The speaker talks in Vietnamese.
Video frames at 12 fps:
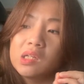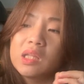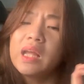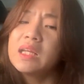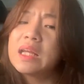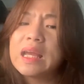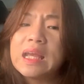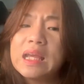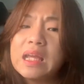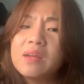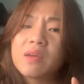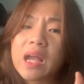thích
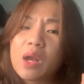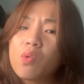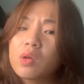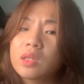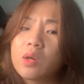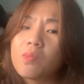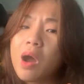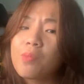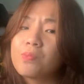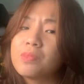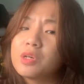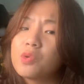nghi với cái cuộc sống
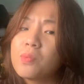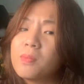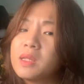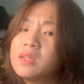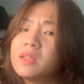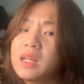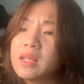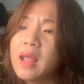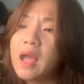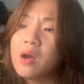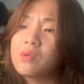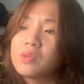học mới của mình như thế
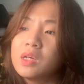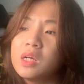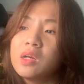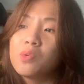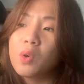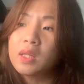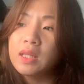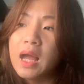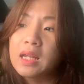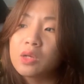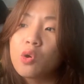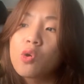nào ngoài
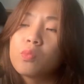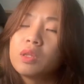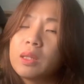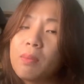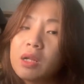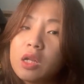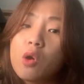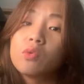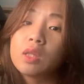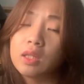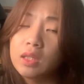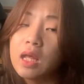ra thì cô cũng sẽ bắt
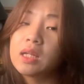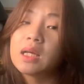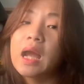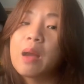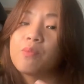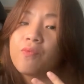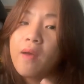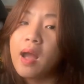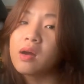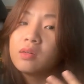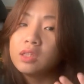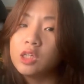đầu dần dần khám
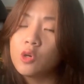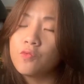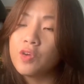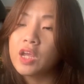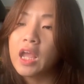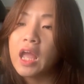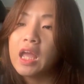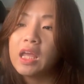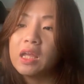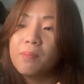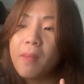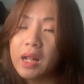phá hơn nhiều về
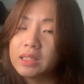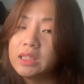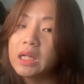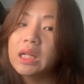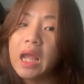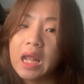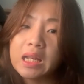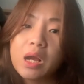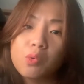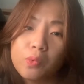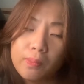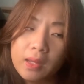cái bản chất khả
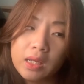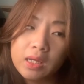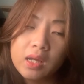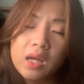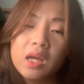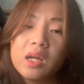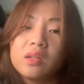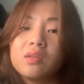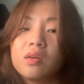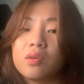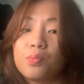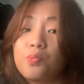năng của mình
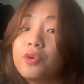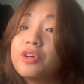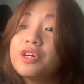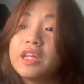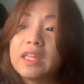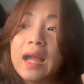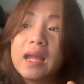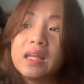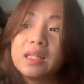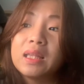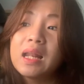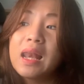được một người
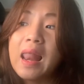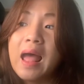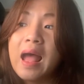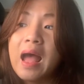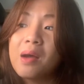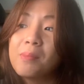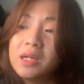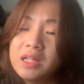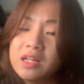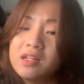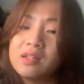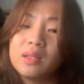thầy rất là bất
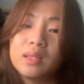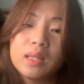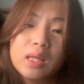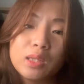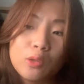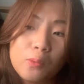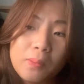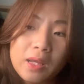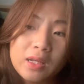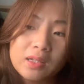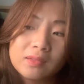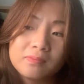ngờ dạy dỗ
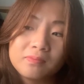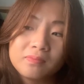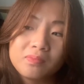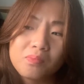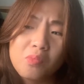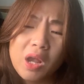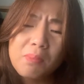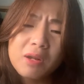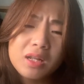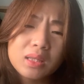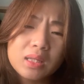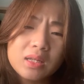mình một cách bất
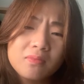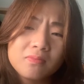đắc sĩ